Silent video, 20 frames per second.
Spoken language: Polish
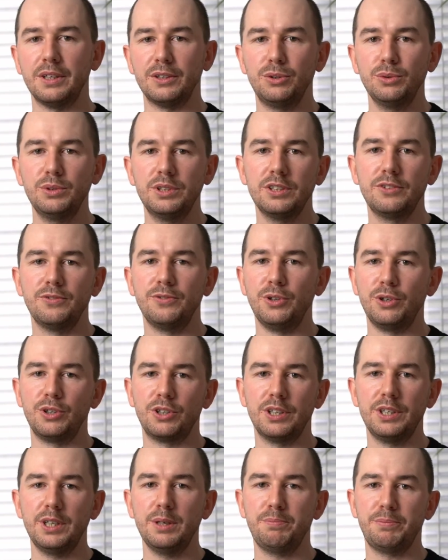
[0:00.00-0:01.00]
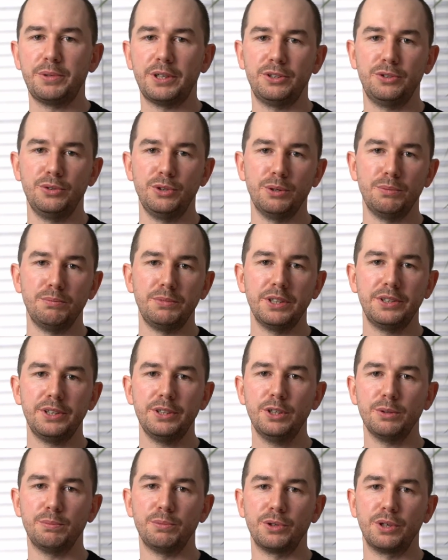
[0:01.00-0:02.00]
Na sukces wdrożenia pracują nie
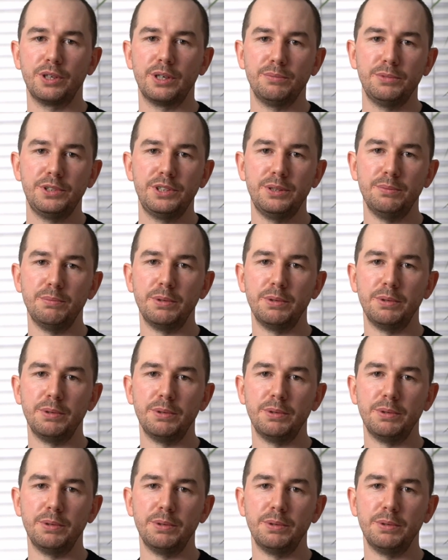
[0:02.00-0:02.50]
tylko programiści